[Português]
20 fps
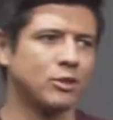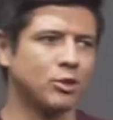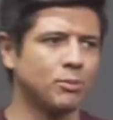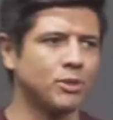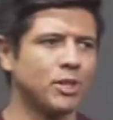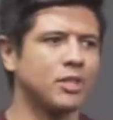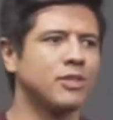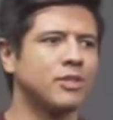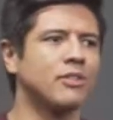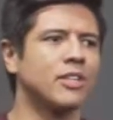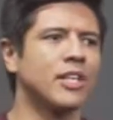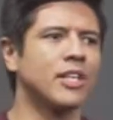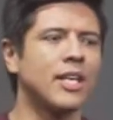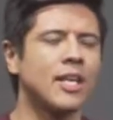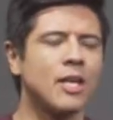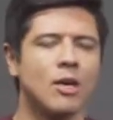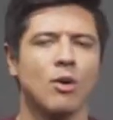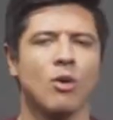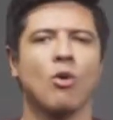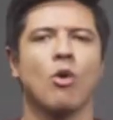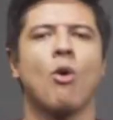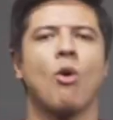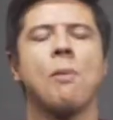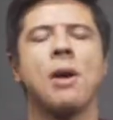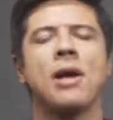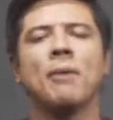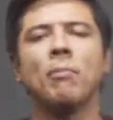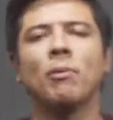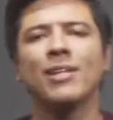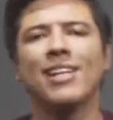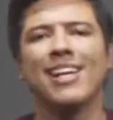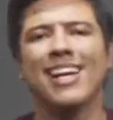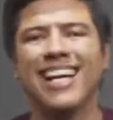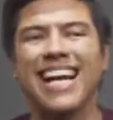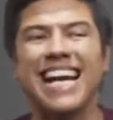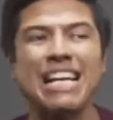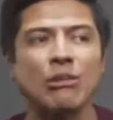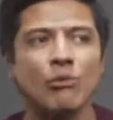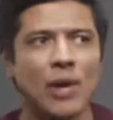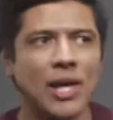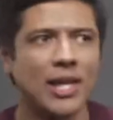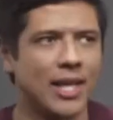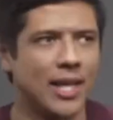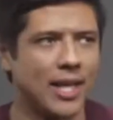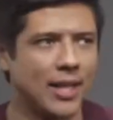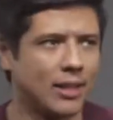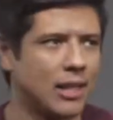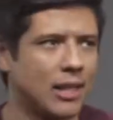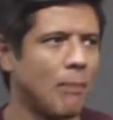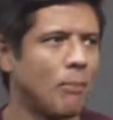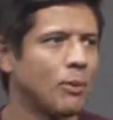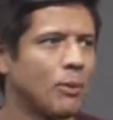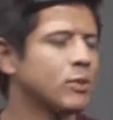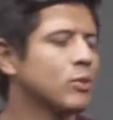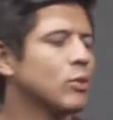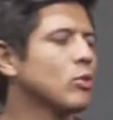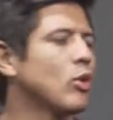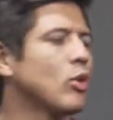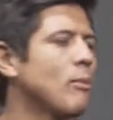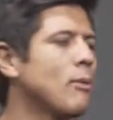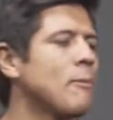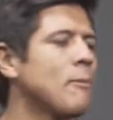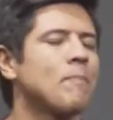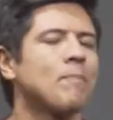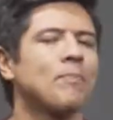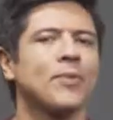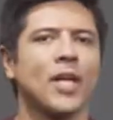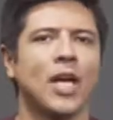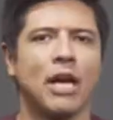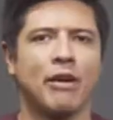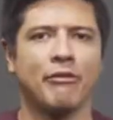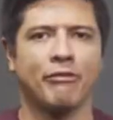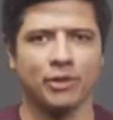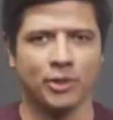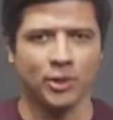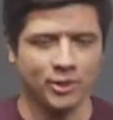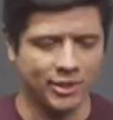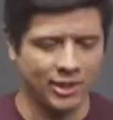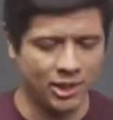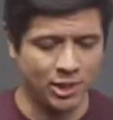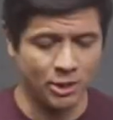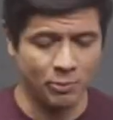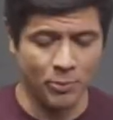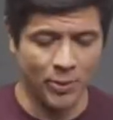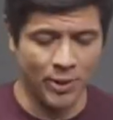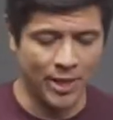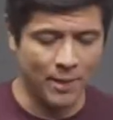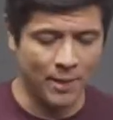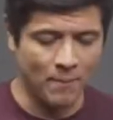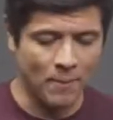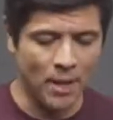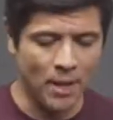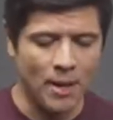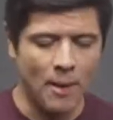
O objetivo aqui, como é que poderia cair no Enem, tá? Por isso que o nome é fotossíntese para o Enem.